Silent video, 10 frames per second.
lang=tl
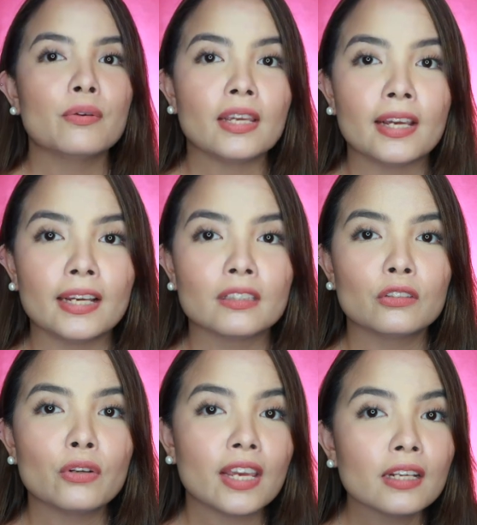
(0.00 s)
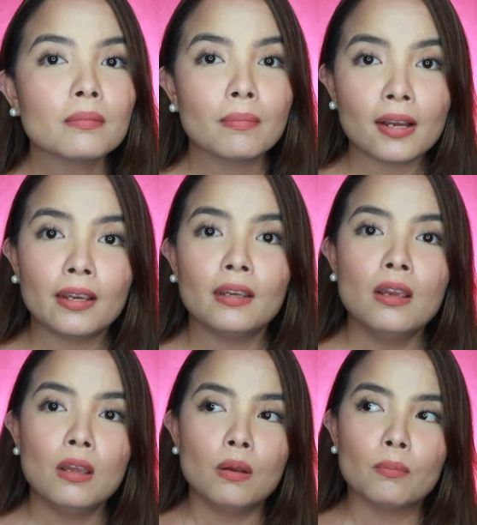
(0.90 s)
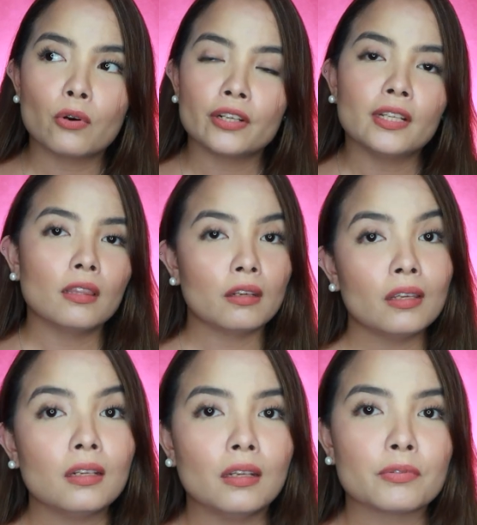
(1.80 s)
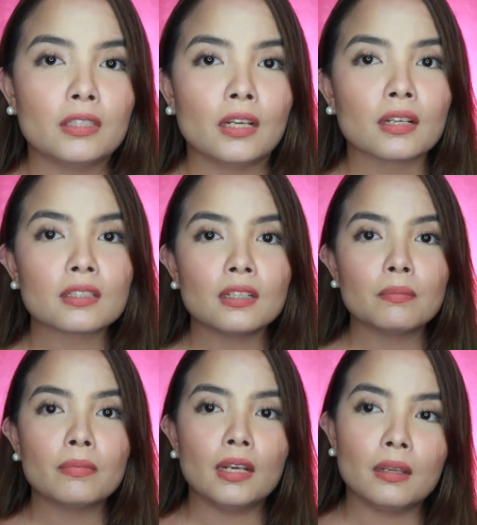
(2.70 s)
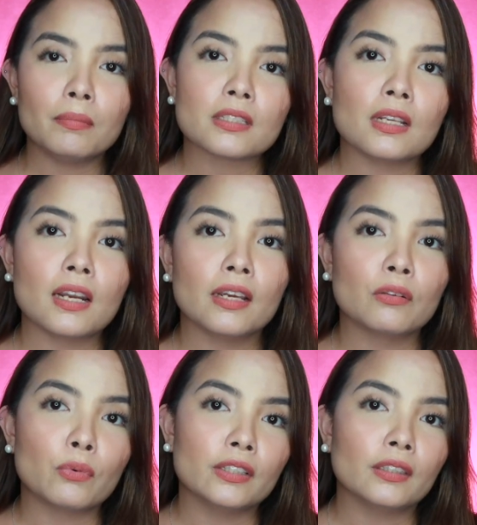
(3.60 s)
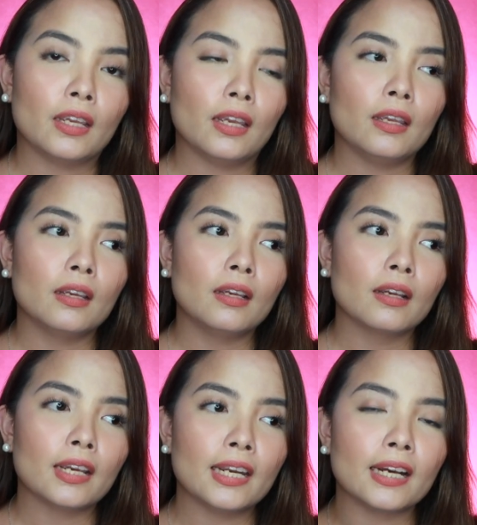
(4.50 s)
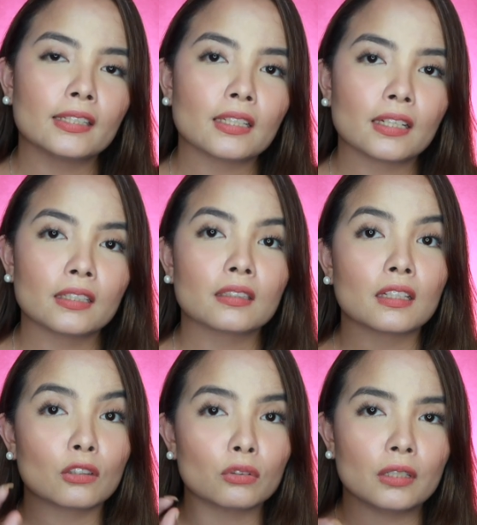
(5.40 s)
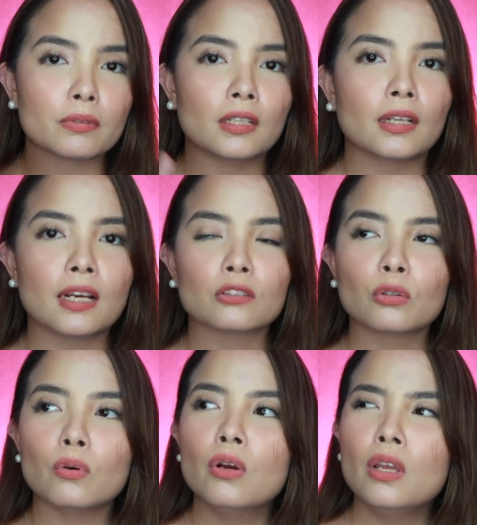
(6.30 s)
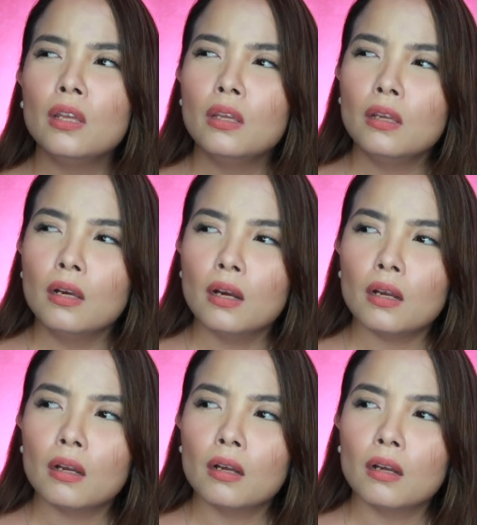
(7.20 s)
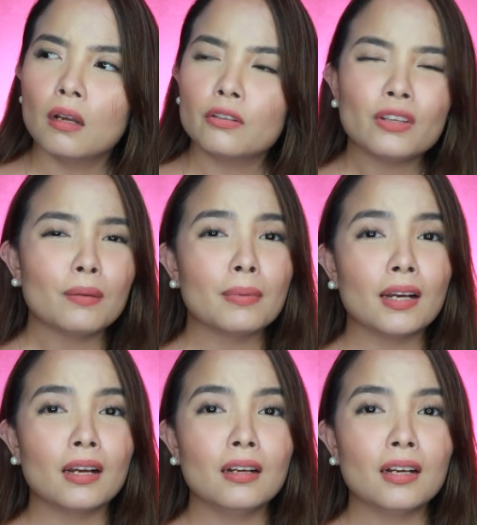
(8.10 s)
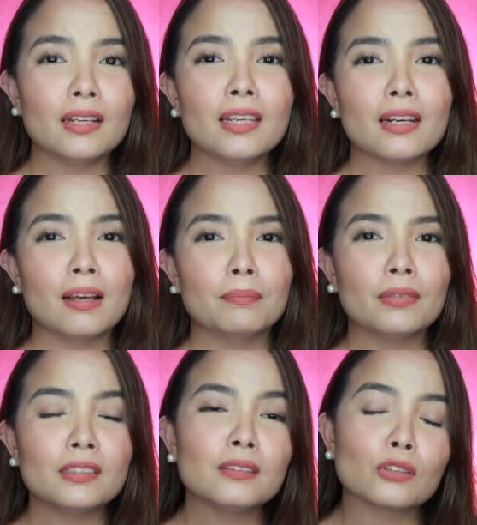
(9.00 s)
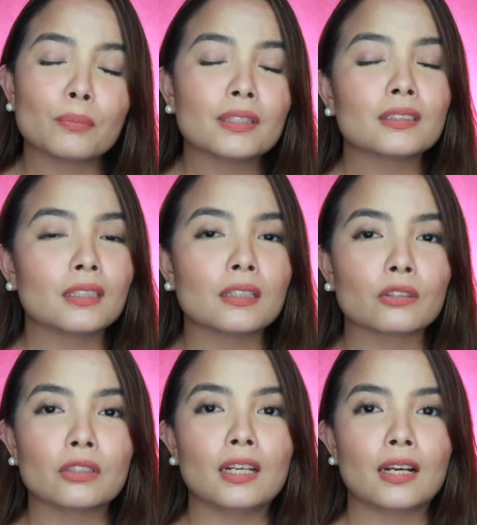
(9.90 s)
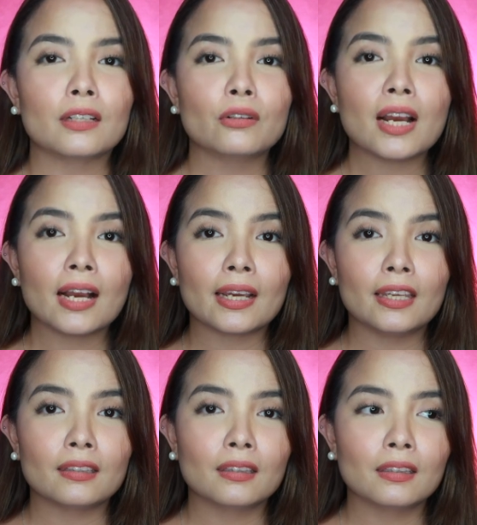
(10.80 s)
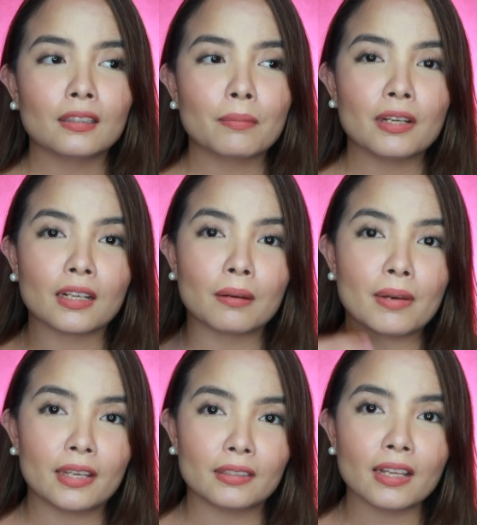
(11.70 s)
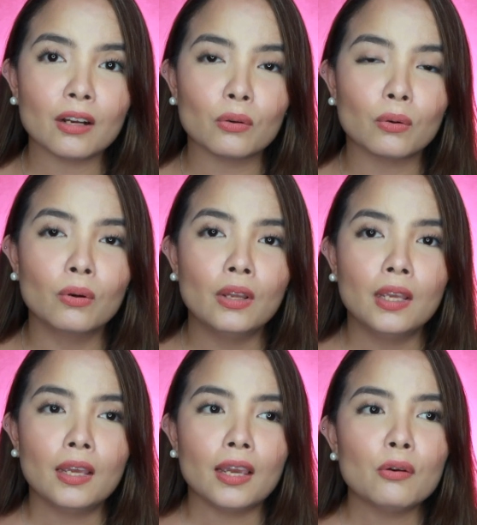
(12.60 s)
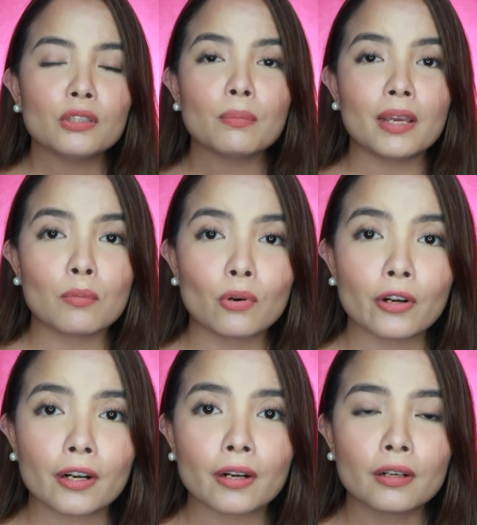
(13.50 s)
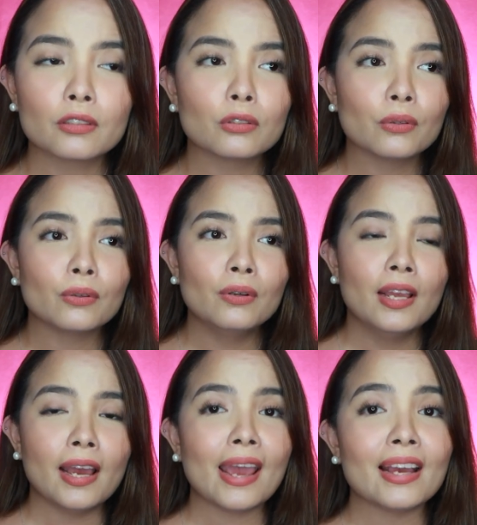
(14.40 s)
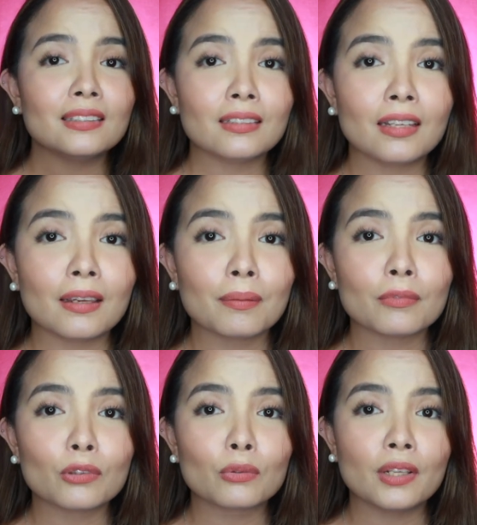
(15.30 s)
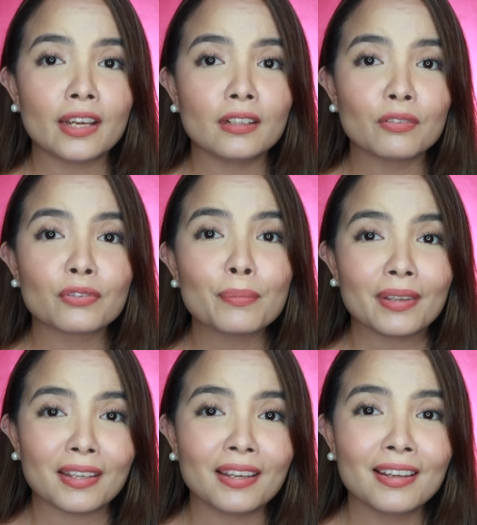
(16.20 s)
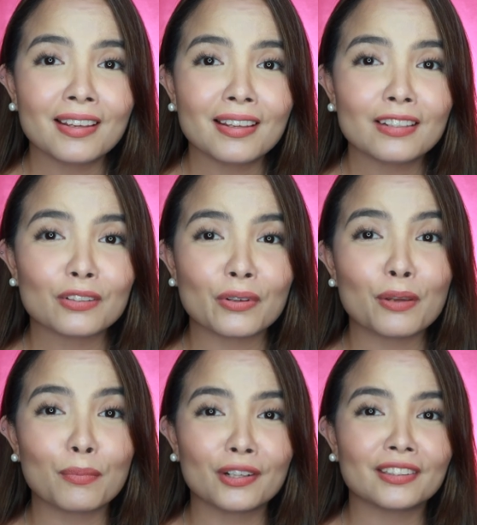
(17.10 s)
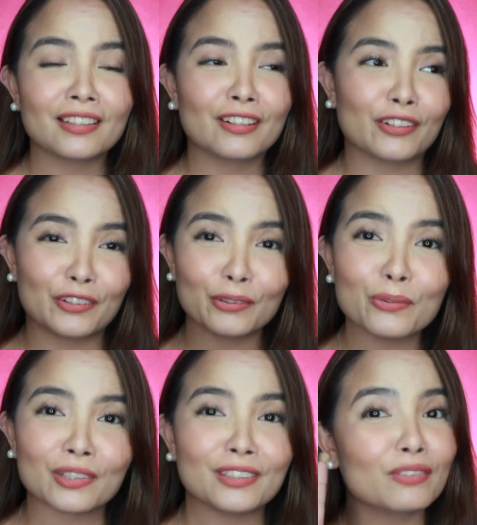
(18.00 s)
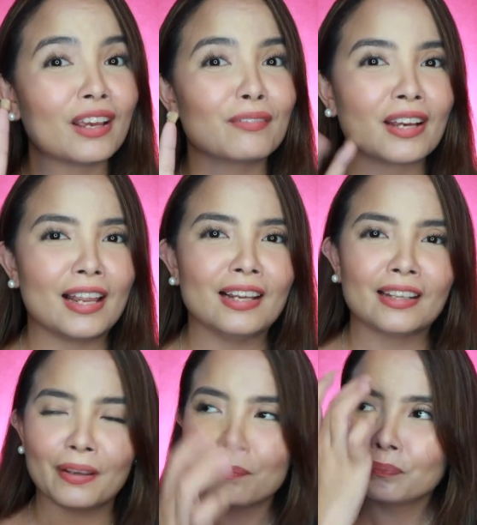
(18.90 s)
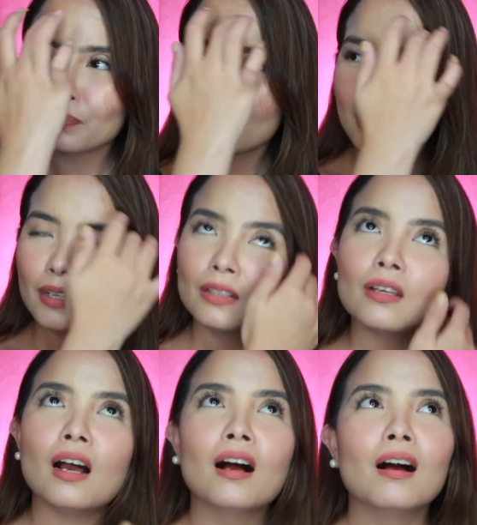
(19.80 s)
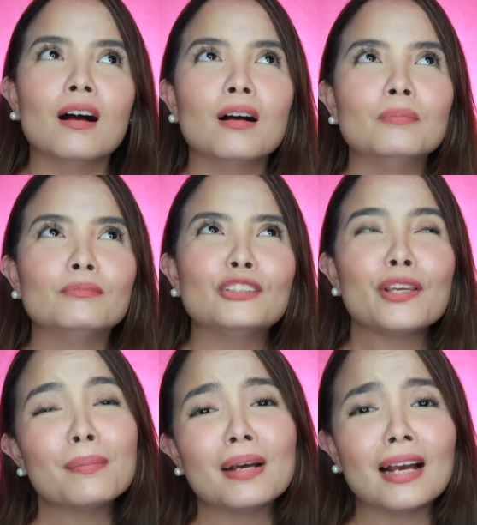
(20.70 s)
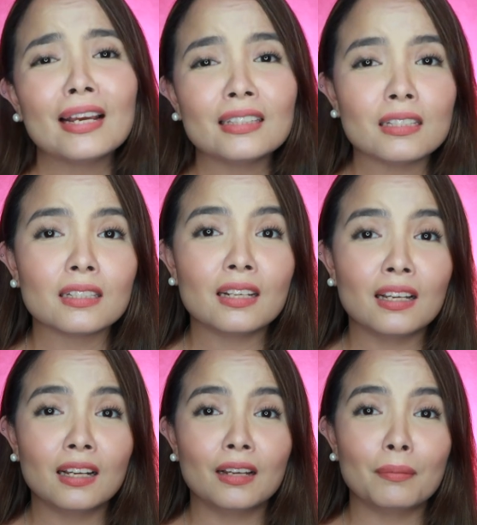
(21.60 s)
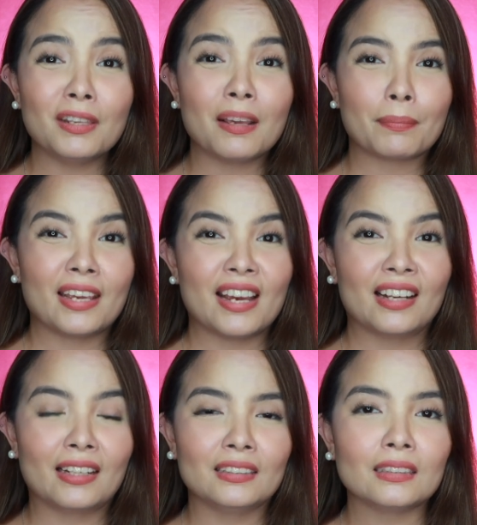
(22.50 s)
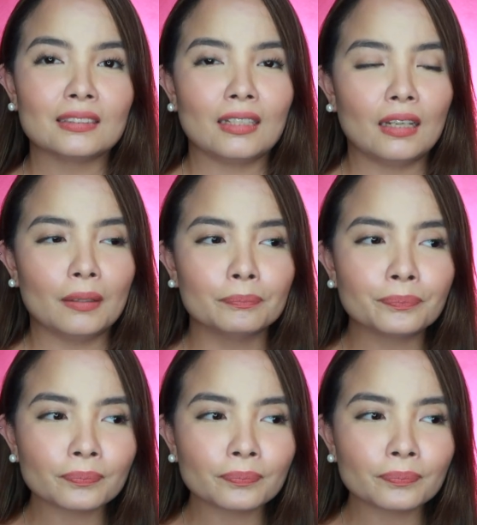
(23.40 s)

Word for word: the way guys, you cannot buy more than three lipstick kasi may limit sila in one day kailangan talaga tatlong lipstick lang. So, uh, yung iba, ang hirap. Kasi sobrang stricto nila. Yung akin, di ba nakabayad na ako. I want to buy more. So, I asked him to line up for me. So, he bought another two. Kasi five nga lang eh. Um, yung iba, hindi sila pinapayagan kasi